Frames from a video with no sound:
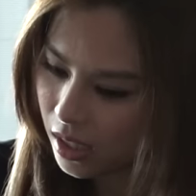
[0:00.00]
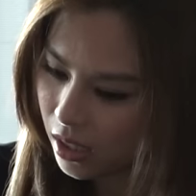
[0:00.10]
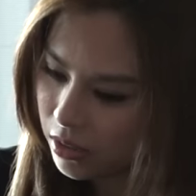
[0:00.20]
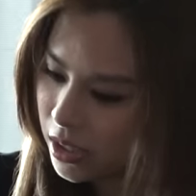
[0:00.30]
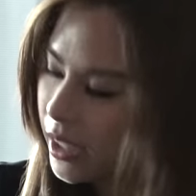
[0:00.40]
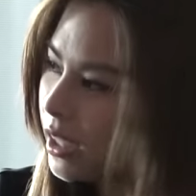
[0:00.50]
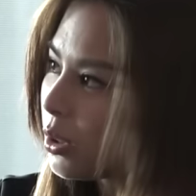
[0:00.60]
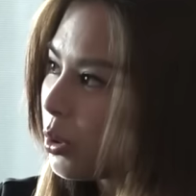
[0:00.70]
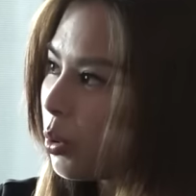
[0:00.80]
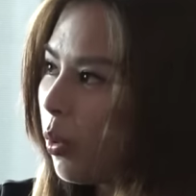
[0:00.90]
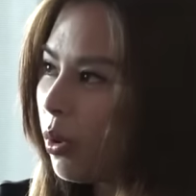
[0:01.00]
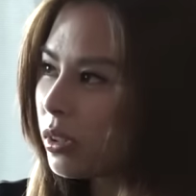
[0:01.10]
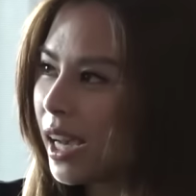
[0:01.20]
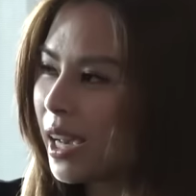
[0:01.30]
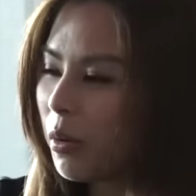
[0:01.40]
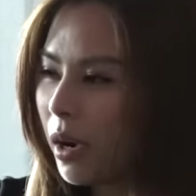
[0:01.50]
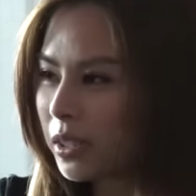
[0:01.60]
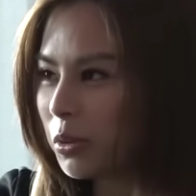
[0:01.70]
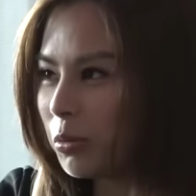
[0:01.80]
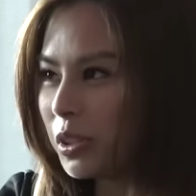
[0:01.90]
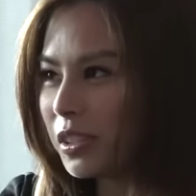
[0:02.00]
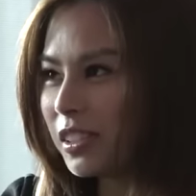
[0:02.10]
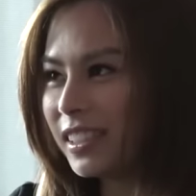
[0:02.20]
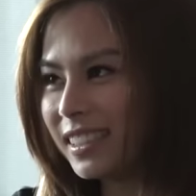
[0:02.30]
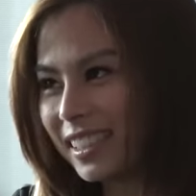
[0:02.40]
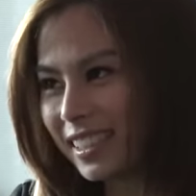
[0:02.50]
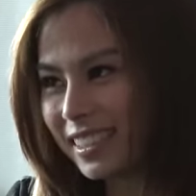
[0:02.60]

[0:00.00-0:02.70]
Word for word: 好像一个脱胎换骨的人一样，